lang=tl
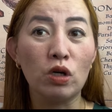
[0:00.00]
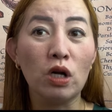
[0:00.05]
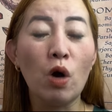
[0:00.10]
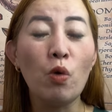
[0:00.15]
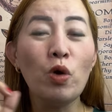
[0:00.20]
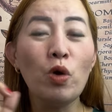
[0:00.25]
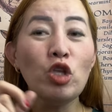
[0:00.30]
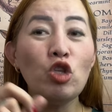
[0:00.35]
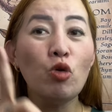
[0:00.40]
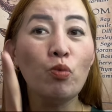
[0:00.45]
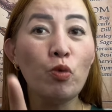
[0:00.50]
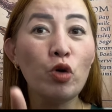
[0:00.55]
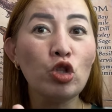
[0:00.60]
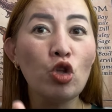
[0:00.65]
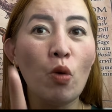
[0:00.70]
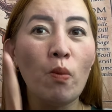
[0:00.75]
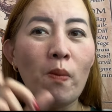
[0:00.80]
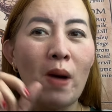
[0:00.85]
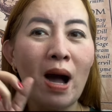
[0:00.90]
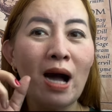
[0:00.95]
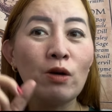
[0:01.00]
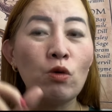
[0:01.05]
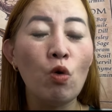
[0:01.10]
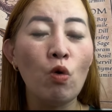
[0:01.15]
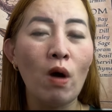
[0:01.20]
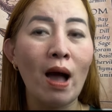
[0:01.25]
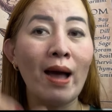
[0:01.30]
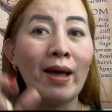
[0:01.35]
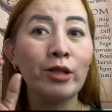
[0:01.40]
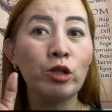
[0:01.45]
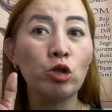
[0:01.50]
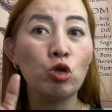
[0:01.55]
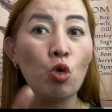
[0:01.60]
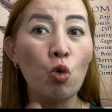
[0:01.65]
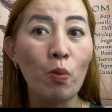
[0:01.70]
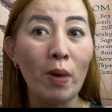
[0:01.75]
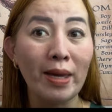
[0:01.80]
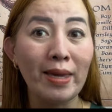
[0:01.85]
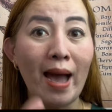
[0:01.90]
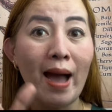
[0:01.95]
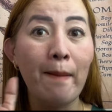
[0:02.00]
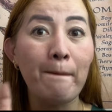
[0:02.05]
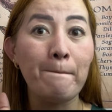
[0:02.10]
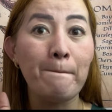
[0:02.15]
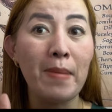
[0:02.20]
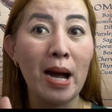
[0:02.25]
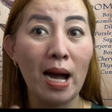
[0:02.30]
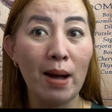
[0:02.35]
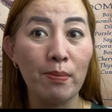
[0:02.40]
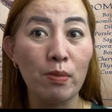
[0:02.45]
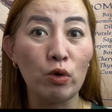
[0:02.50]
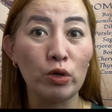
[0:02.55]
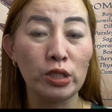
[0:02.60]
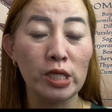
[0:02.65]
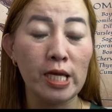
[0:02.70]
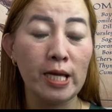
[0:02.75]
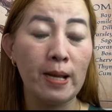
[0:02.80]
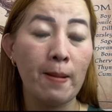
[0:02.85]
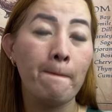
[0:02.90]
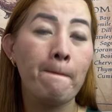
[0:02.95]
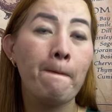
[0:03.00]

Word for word: Gawin nyo po ito bago ka tumaya mga bossing.